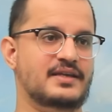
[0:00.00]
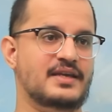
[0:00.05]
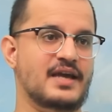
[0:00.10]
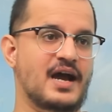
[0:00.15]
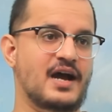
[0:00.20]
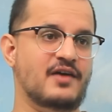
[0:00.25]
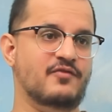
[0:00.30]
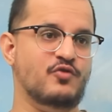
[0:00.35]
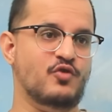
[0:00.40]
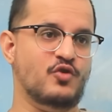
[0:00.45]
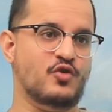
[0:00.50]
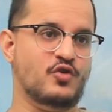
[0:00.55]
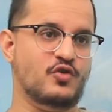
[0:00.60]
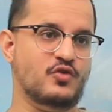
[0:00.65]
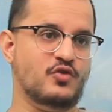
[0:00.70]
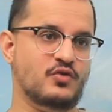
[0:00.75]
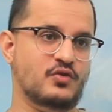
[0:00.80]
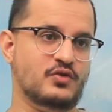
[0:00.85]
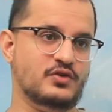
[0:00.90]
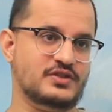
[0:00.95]
क्या वो
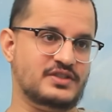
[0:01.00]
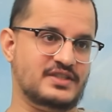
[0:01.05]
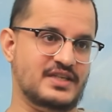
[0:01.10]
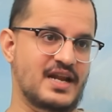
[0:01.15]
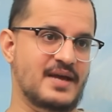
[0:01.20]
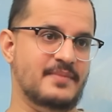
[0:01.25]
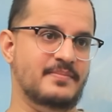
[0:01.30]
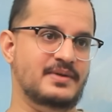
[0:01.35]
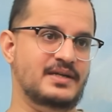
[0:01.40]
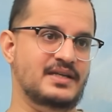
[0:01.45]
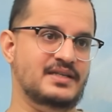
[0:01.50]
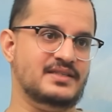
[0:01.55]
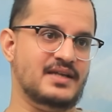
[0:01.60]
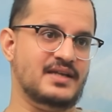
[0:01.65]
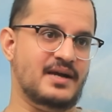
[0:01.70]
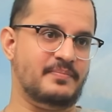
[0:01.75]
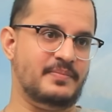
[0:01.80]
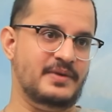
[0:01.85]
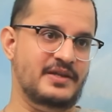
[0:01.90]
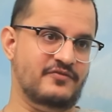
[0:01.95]
सेलिब्रिटीज
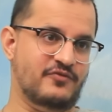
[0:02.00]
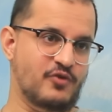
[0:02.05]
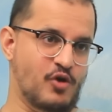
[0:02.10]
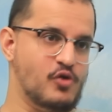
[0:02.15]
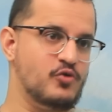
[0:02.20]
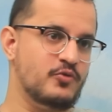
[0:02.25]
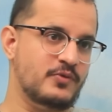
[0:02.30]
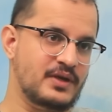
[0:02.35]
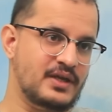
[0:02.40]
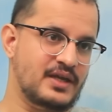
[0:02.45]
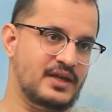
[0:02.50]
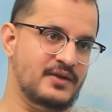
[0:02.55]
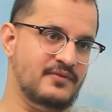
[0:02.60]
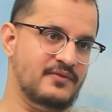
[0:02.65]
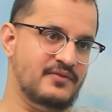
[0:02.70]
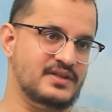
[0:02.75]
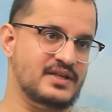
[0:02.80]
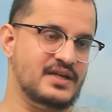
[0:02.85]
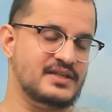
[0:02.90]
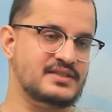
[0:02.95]
अपनी फॉलोइंग की
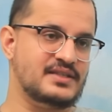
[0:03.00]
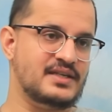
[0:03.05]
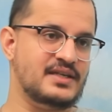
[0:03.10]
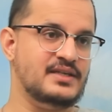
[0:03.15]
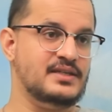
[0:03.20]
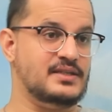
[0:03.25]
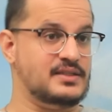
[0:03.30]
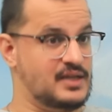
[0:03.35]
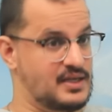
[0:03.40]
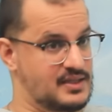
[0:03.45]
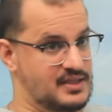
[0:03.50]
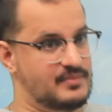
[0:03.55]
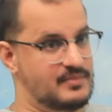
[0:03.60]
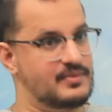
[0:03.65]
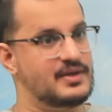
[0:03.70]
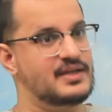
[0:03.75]
वजह से ज्यादा